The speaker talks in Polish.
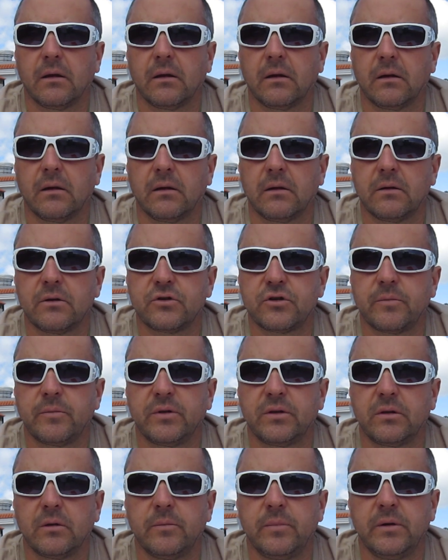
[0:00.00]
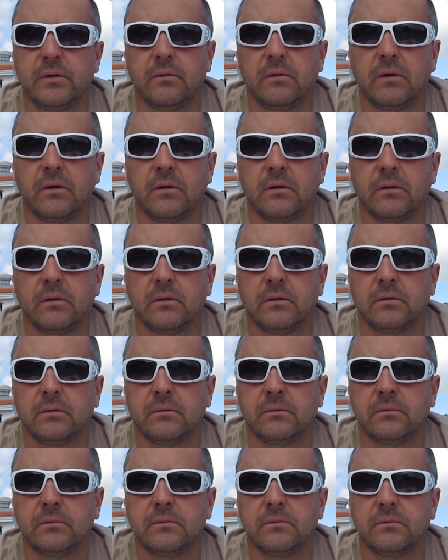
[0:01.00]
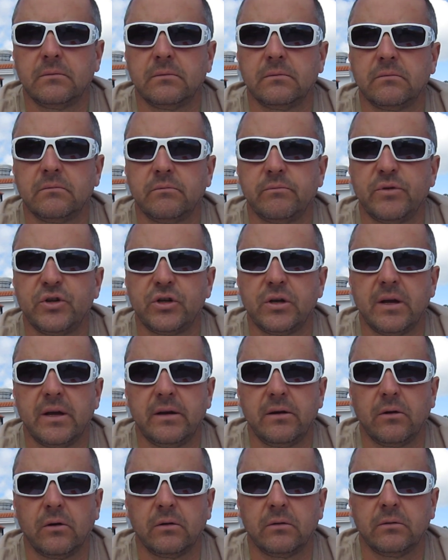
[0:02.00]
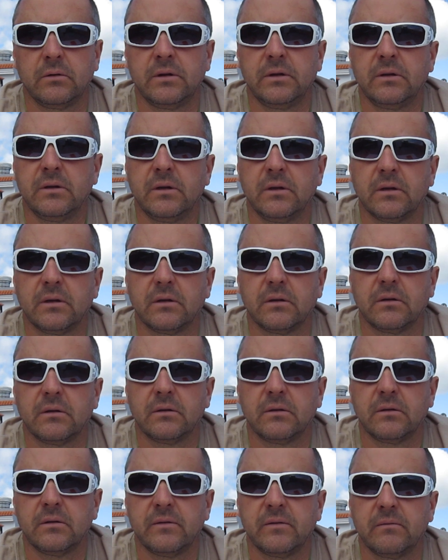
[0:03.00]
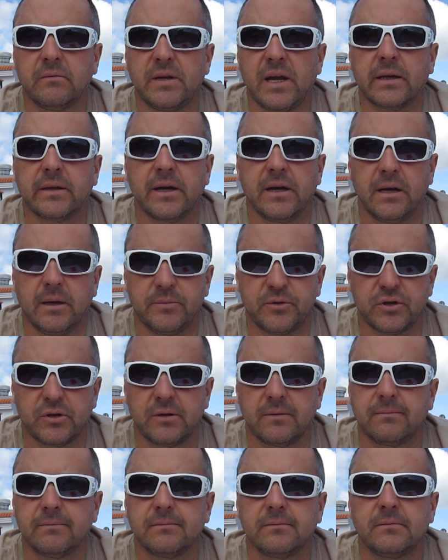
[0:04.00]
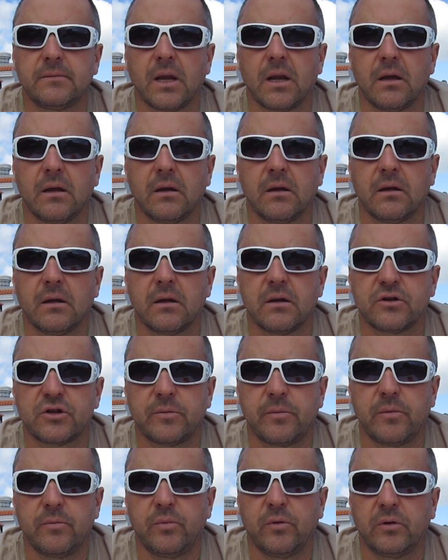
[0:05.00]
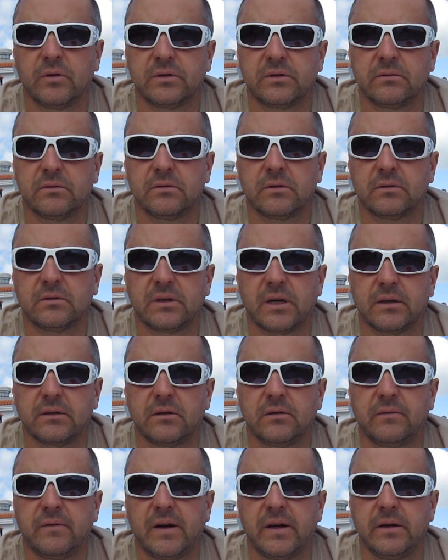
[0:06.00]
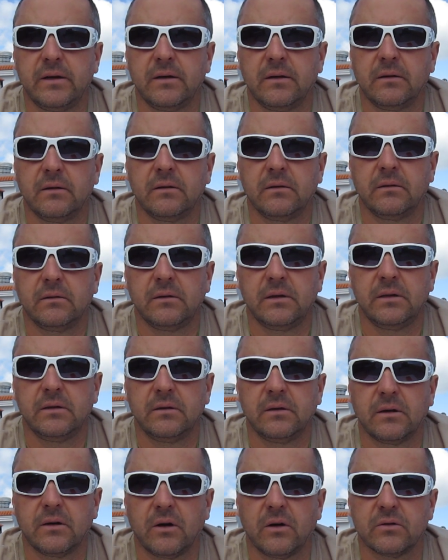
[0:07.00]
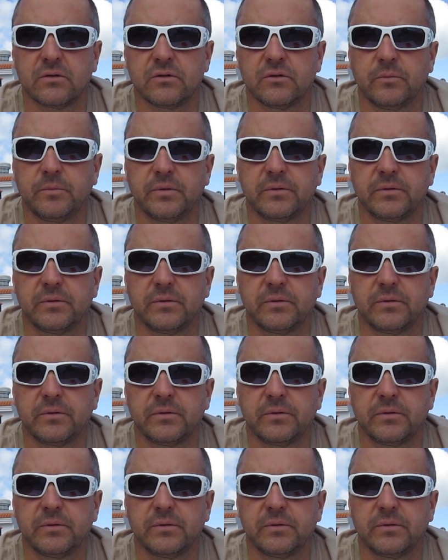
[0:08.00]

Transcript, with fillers: E, żeby to było myślenie o innych y, jak najlepsze, żeby było to traktowanie innych osób,